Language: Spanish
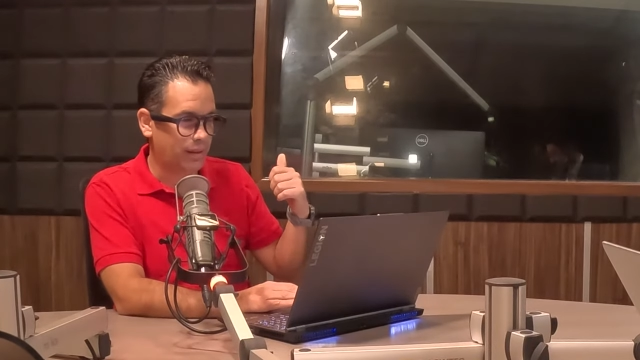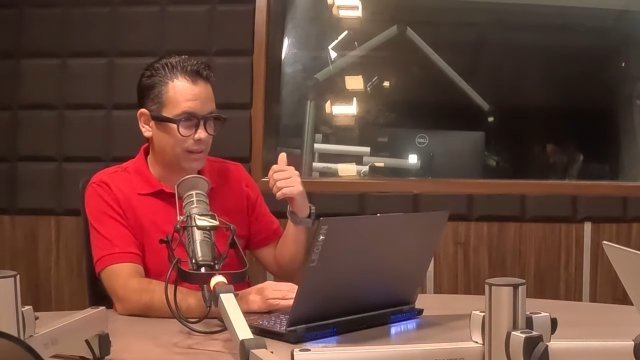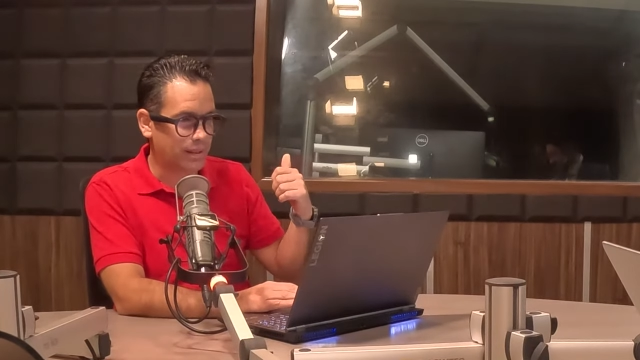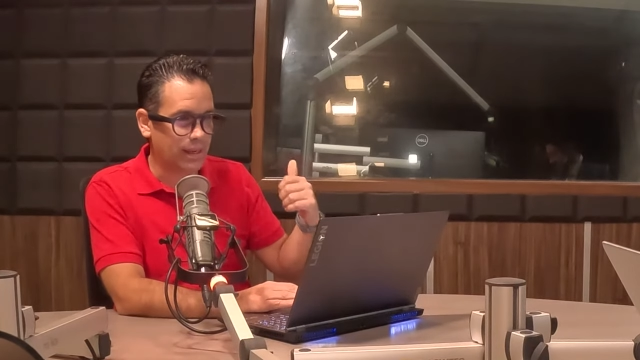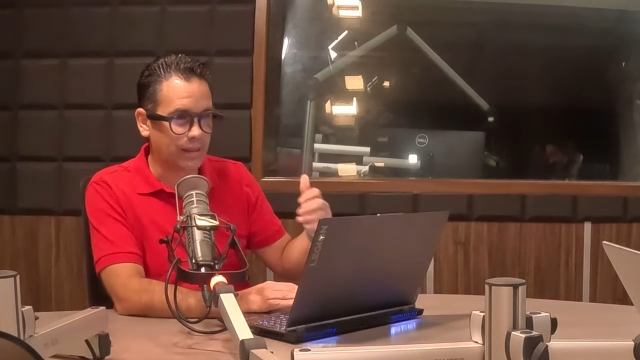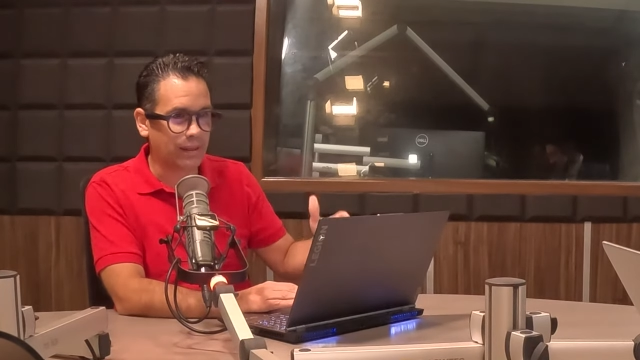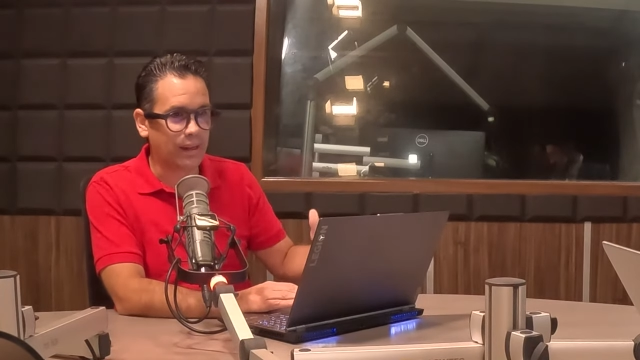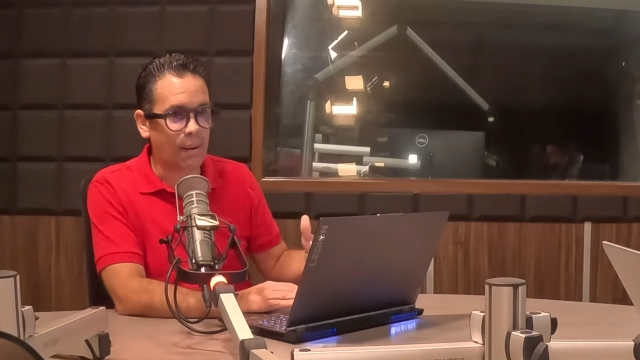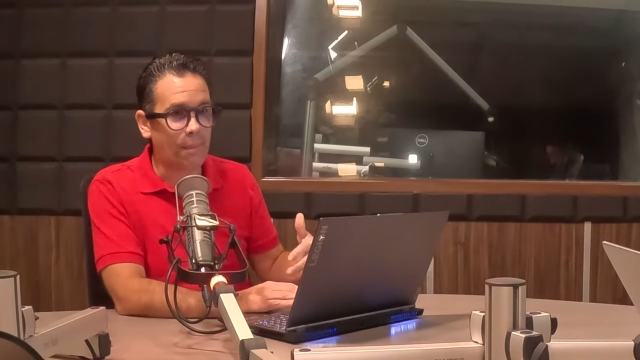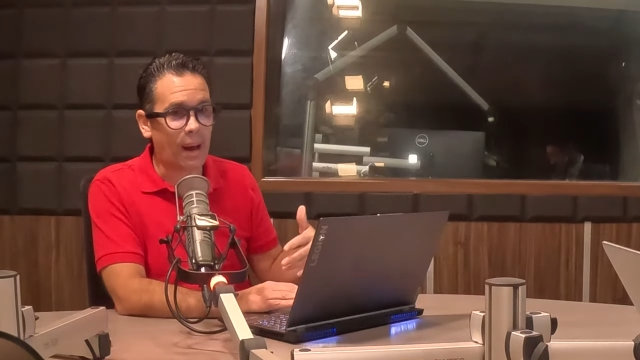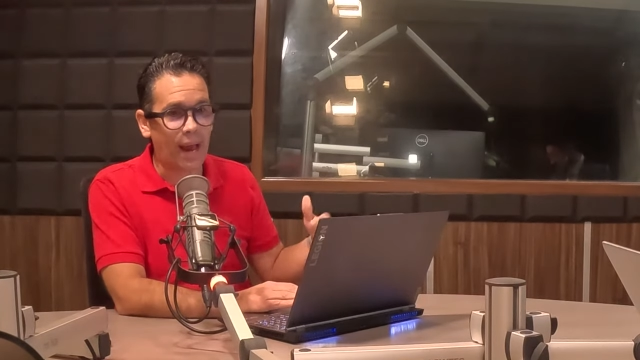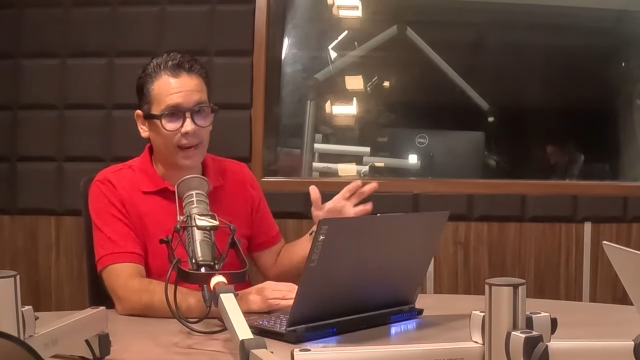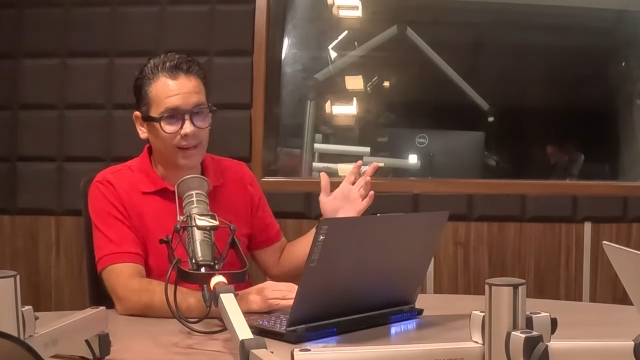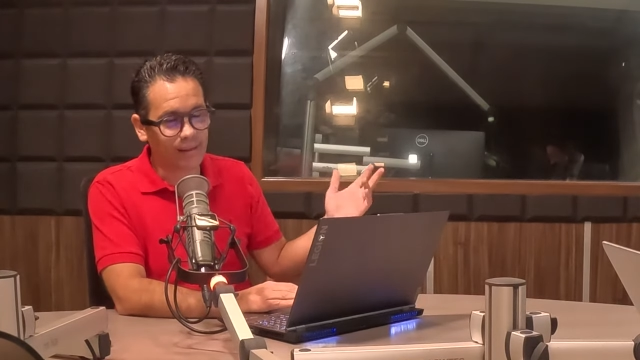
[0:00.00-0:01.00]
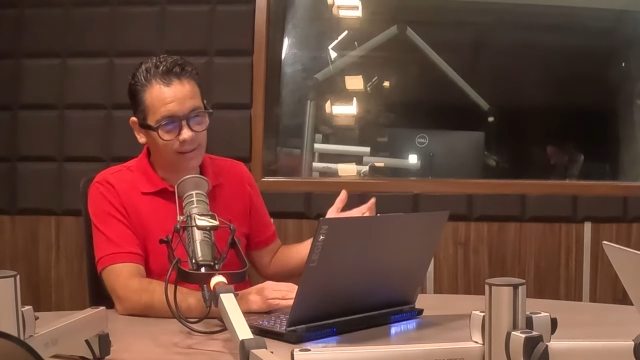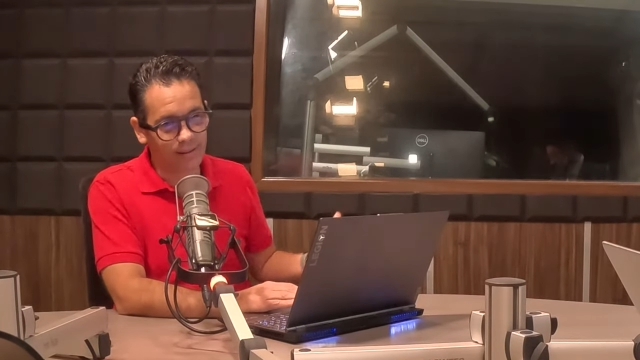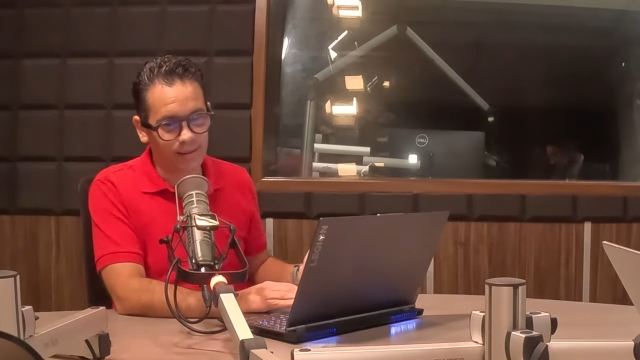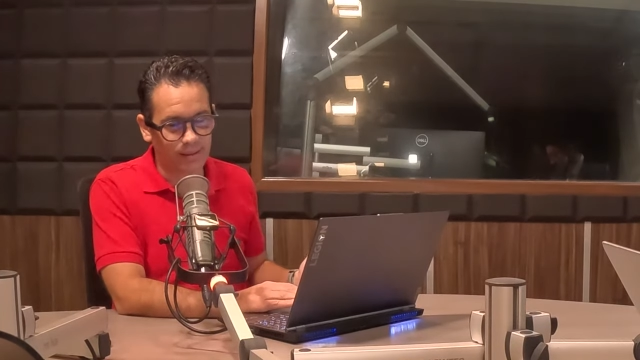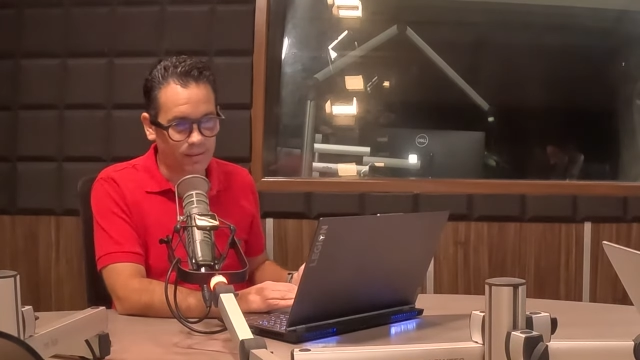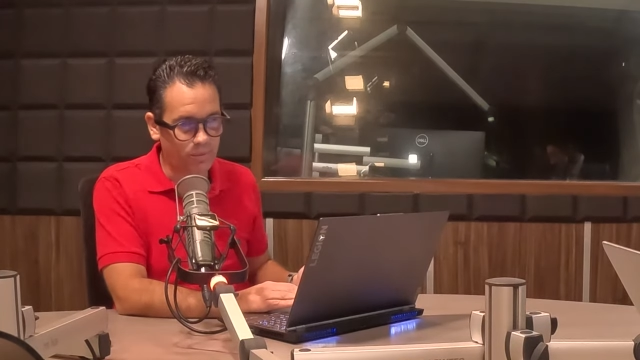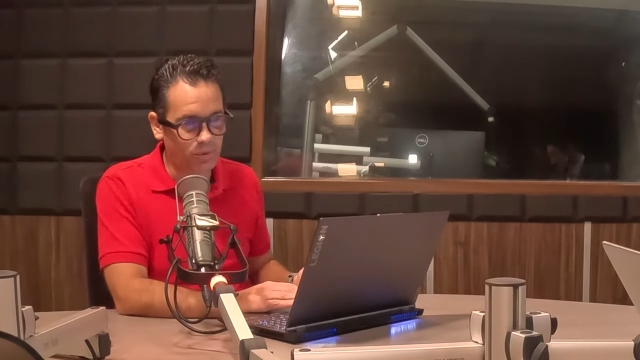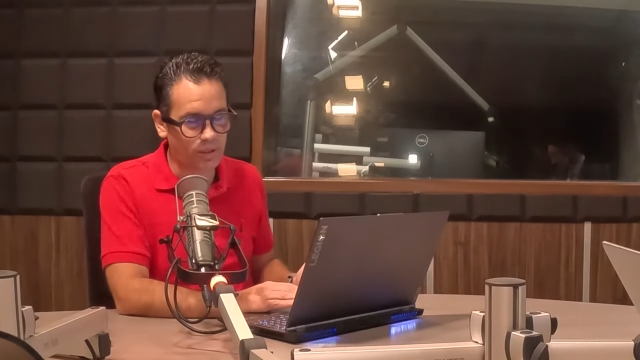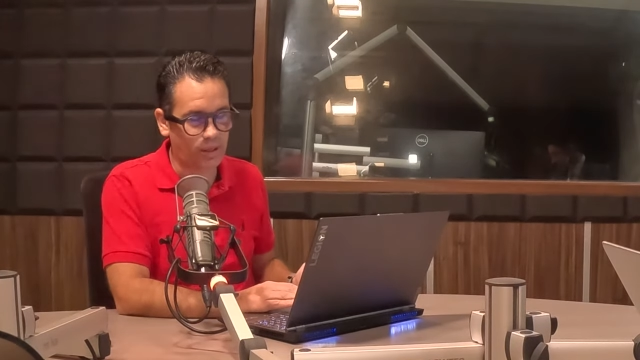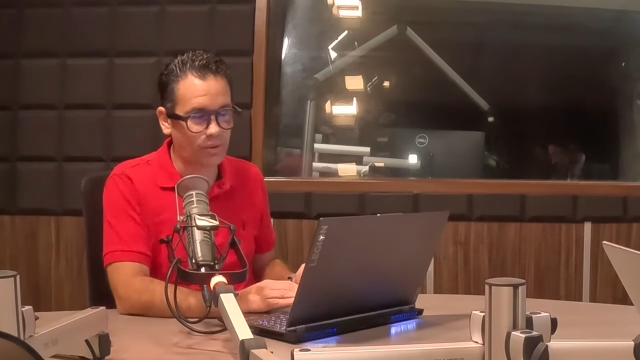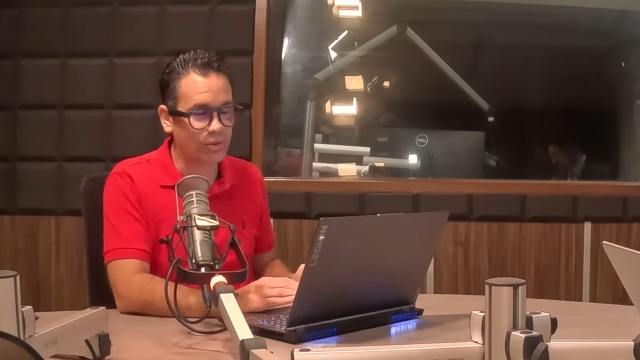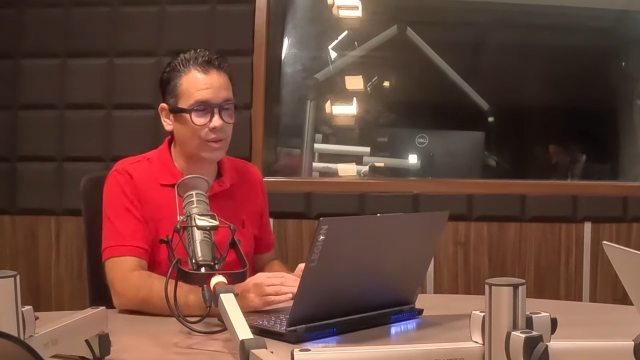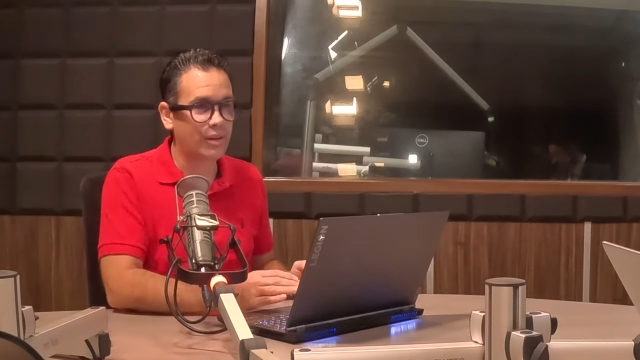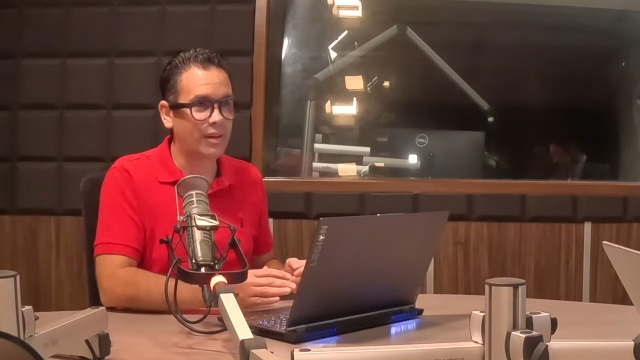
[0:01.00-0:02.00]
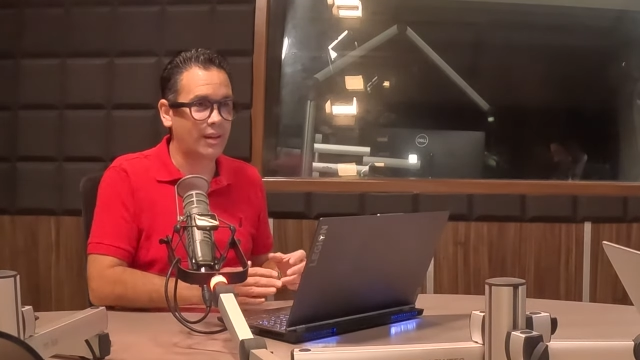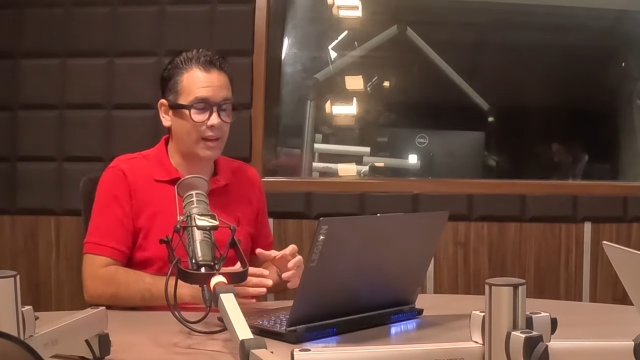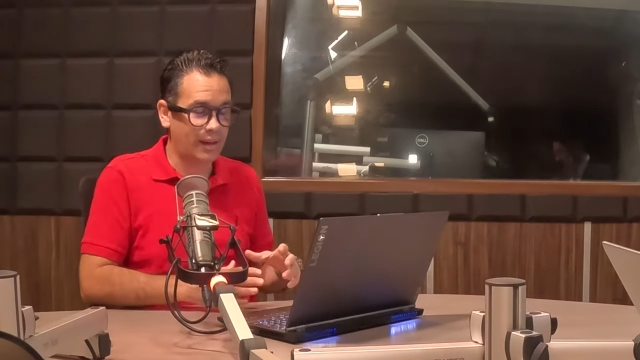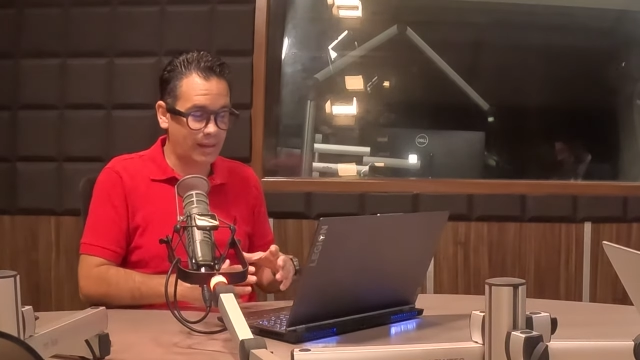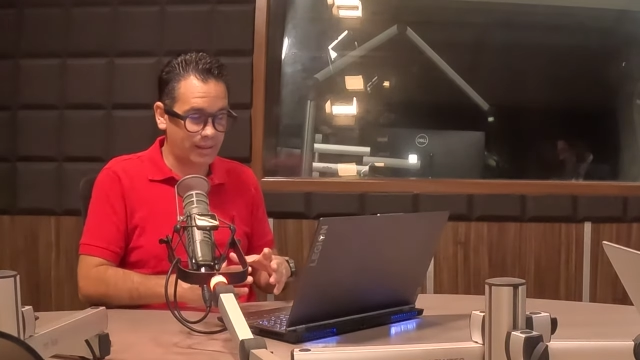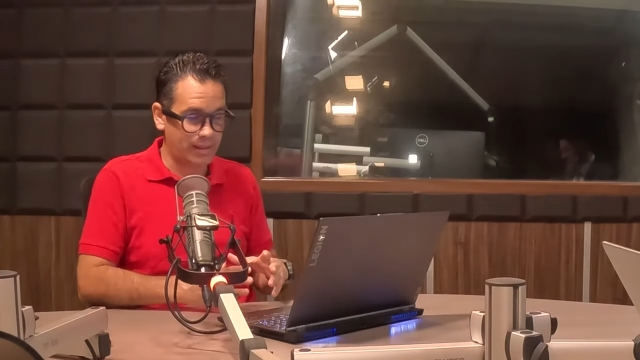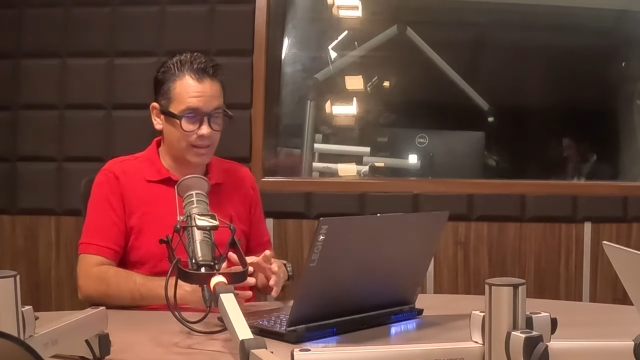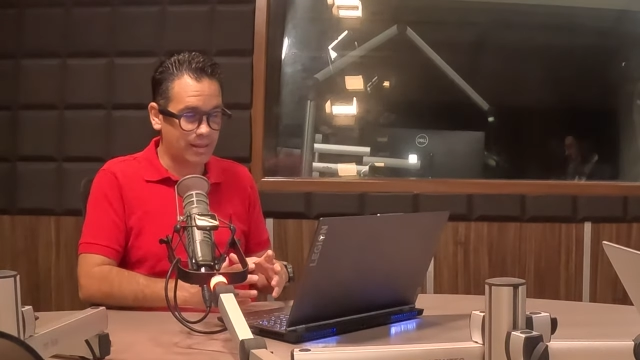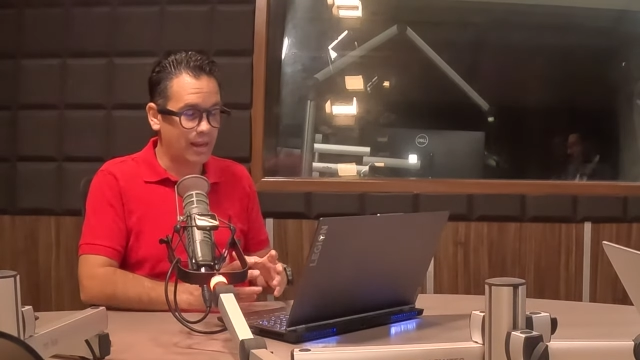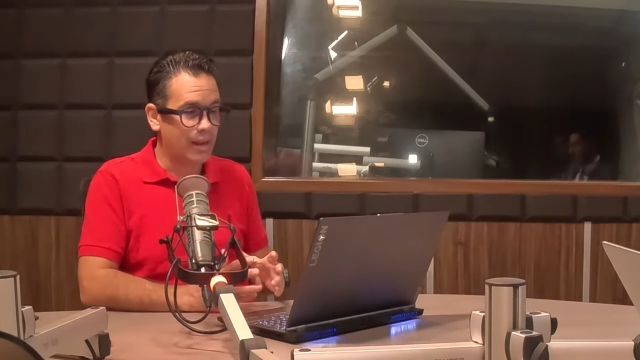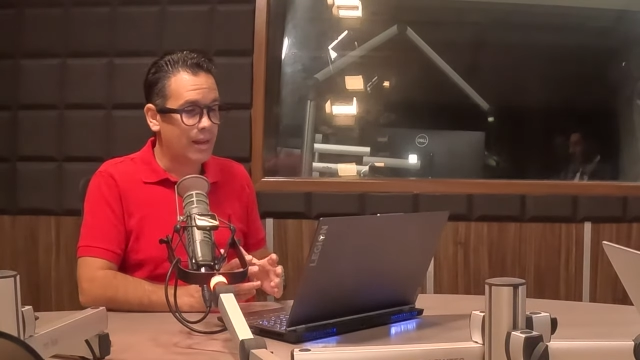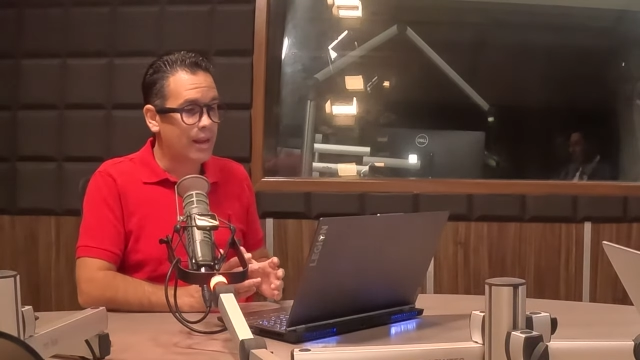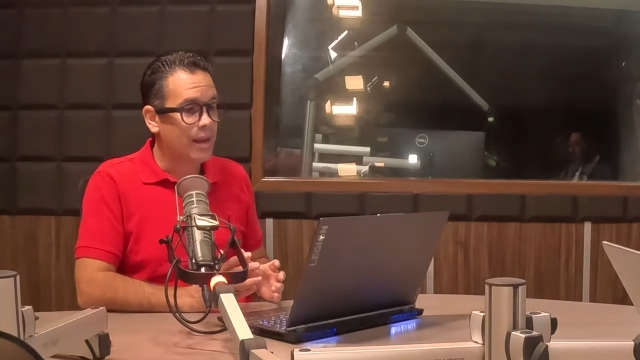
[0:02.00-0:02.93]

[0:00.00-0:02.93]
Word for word: etcétera, Vine, desde hace muchos años, que ya no existe,